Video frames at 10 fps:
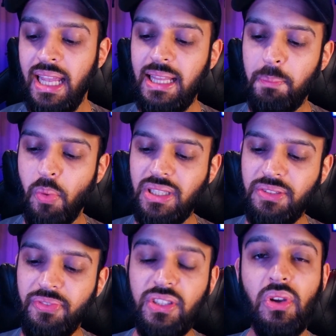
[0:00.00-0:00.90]
e
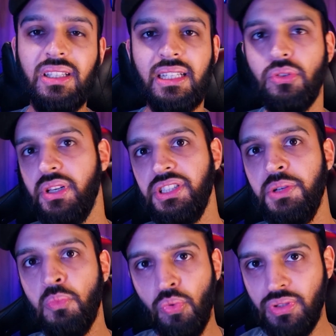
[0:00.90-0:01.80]
depois visualizadores
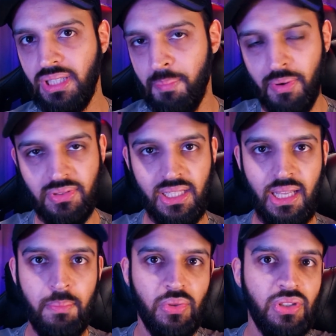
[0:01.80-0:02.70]
de música, para você
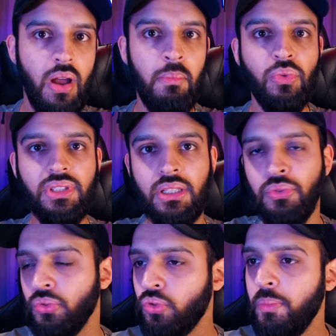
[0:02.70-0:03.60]
que quer postar uma música
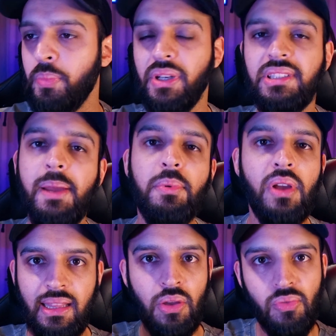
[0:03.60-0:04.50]
no YouTube, por exemplo,
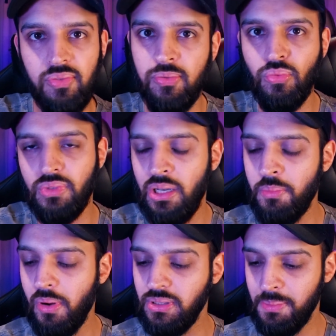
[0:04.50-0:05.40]
quer ter um fundo ali,
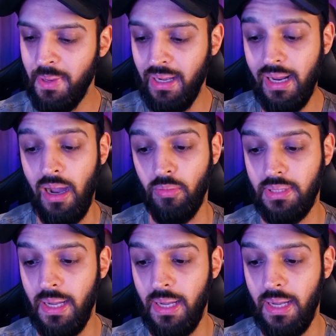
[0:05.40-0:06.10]
uma coisa bem legal,